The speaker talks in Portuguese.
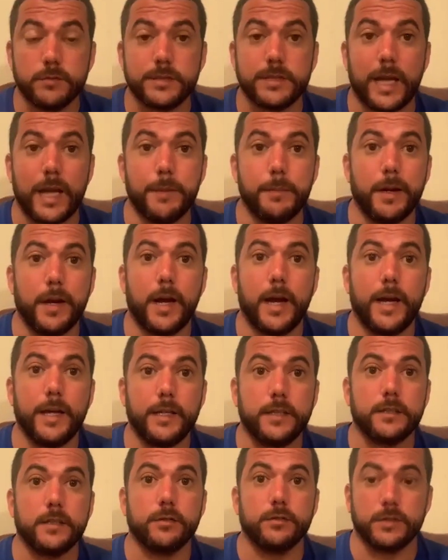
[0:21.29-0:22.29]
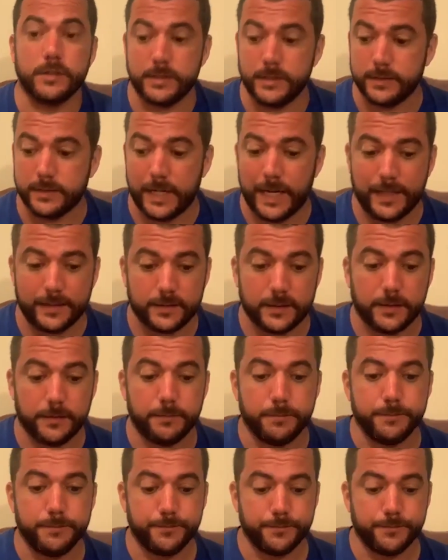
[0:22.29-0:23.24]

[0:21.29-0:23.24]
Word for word: saiba ainda do que se trata.